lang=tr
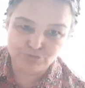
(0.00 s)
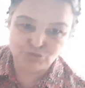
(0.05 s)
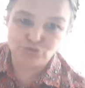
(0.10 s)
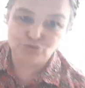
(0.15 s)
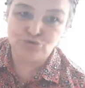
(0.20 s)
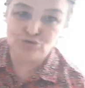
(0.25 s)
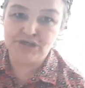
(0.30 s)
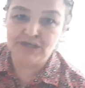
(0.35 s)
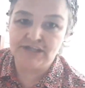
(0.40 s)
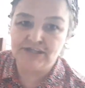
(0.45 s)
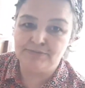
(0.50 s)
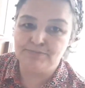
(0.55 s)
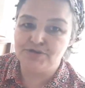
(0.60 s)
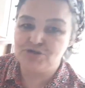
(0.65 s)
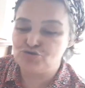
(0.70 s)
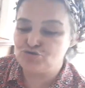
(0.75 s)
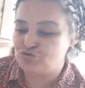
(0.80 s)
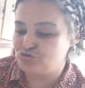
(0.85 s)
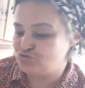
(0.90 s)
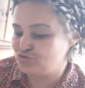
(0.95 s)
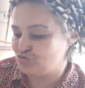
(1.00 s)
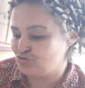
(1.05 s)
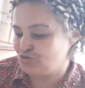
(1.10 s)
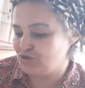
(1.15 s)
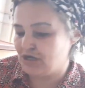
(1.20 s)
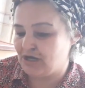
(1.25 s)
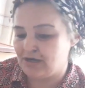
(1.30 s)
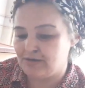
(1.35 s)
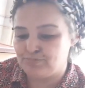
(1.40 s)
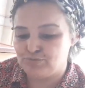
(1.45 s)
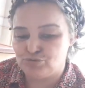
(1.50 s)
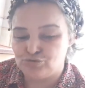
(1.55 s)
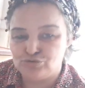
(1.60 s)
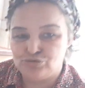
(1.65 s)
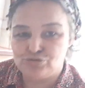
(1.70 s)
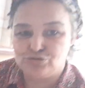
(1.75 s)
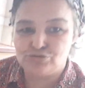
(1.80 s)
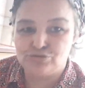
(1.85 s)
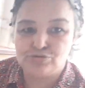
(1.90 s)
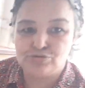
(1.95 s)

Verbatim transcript: bunun yedimin çocuğu ya bu.